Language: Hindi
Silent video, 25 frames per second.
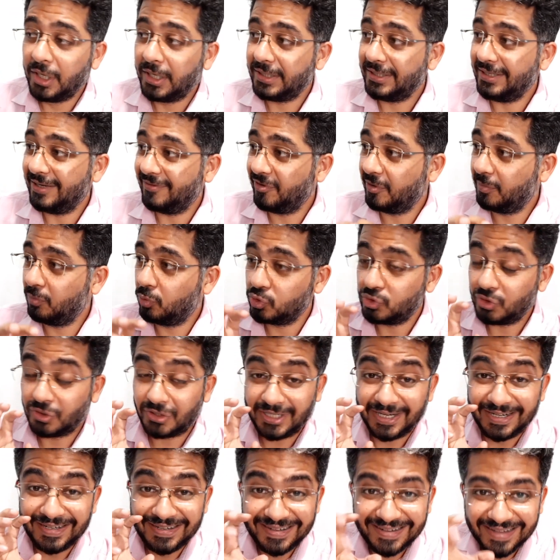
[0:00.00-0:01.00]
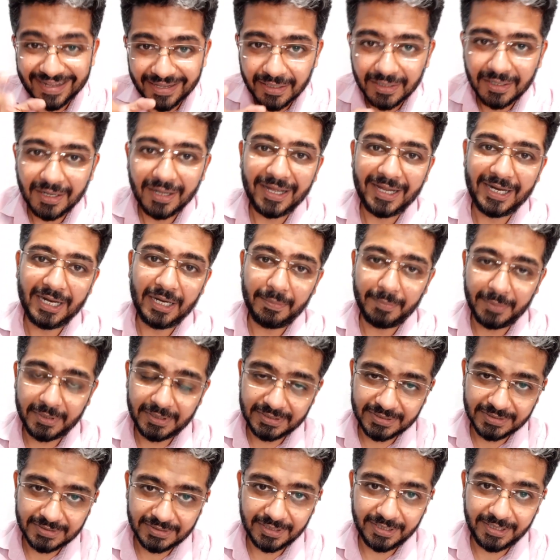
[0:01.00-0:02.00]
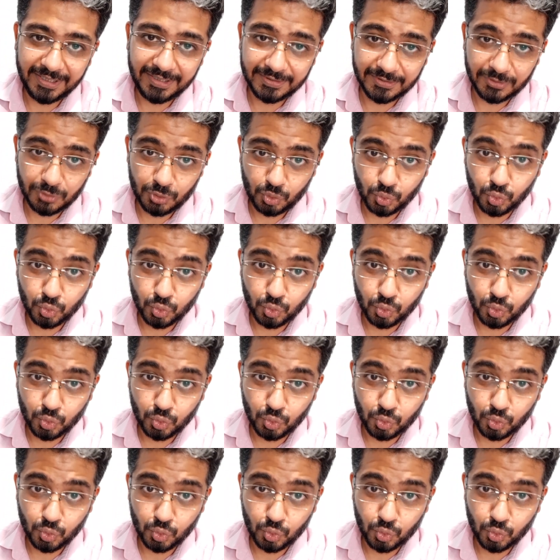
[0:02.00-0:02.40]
या फिर बोल सकते हैं डर का एलिमेंट जिस तरीके से